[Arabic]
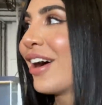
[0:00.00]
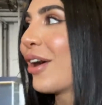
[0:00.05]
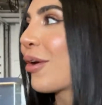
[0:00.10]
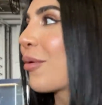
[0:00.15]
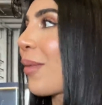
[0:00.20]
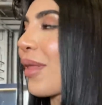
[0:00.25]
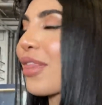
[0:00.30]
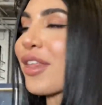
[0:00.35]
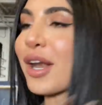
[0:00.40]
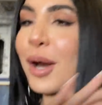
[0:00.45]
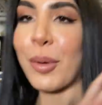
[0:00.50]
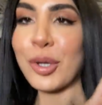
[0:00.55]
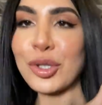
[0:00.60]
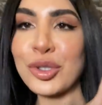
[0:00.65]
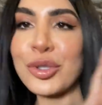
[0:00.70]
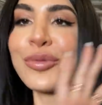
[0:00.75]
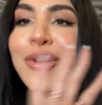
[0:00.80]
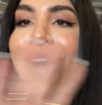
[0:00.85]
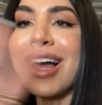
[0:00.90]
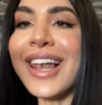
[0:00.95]
وما
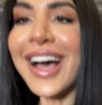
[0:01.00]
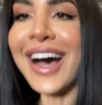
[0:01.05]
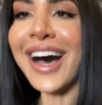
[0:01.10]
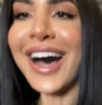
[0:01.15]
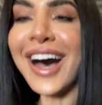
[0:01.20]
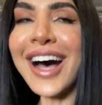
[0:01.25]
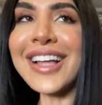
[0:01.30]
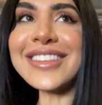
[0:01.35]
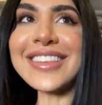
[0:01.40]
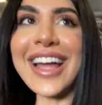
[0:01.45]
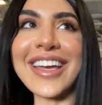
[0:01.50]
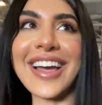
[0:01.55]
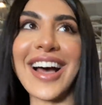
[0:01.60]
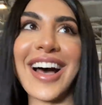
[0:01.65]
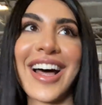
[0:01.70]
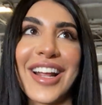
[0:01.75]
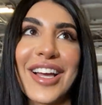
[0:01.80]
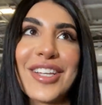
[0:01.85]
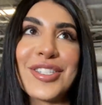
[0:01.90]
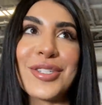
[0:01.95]
ضربت ولا
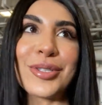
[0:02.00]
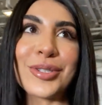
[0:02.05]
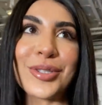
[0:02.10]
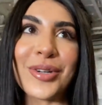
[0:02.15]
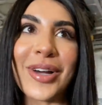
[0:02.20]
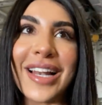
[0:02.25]
طياره اسكتوا